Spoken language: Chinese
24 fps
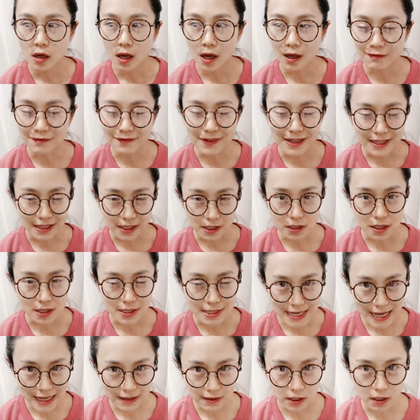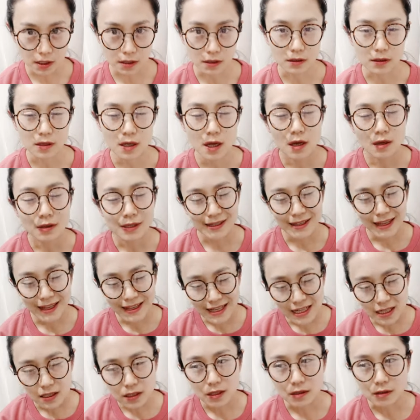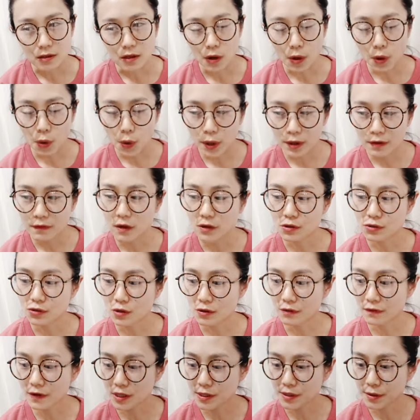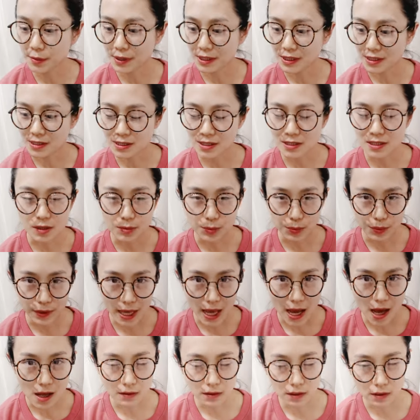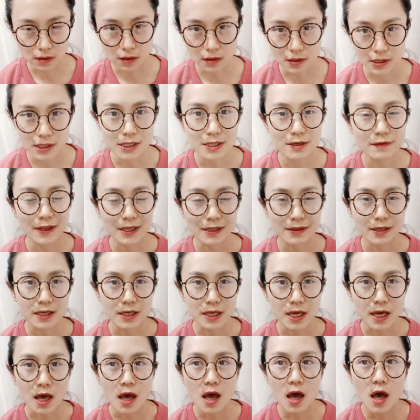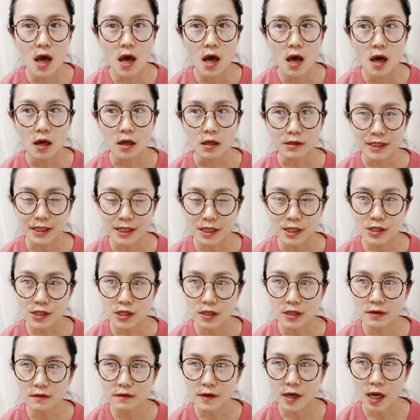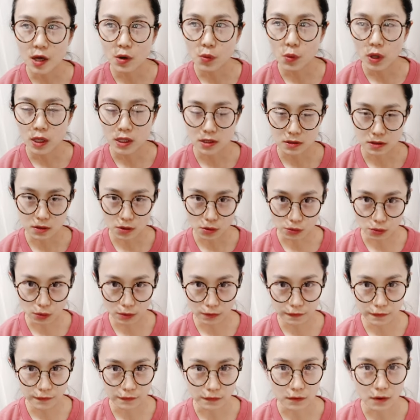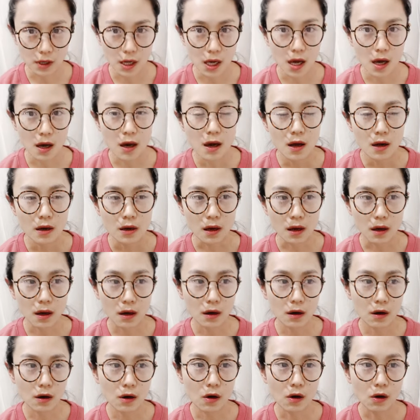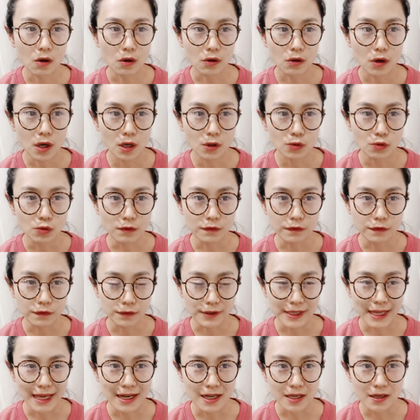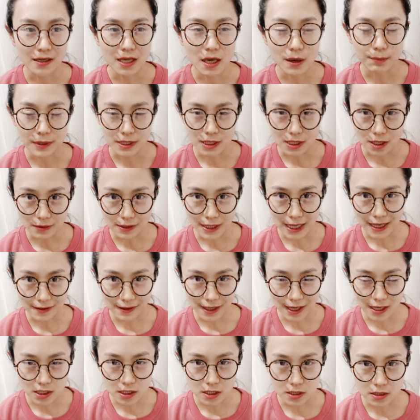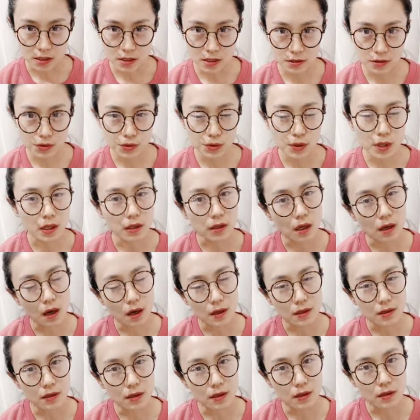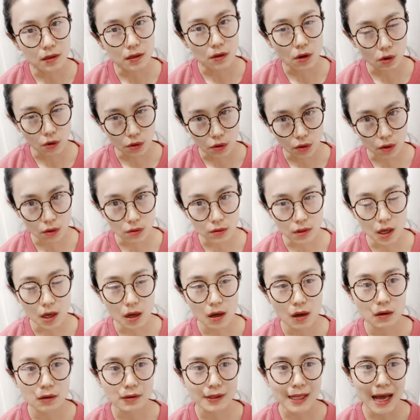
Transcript: 很稳定的家庭，那大家可能会问说，为什么你自己不养等等这些问题？呃，第一是因为我已经有多福了，然后多福年龄也比较大，它是七岁的狗狗，然后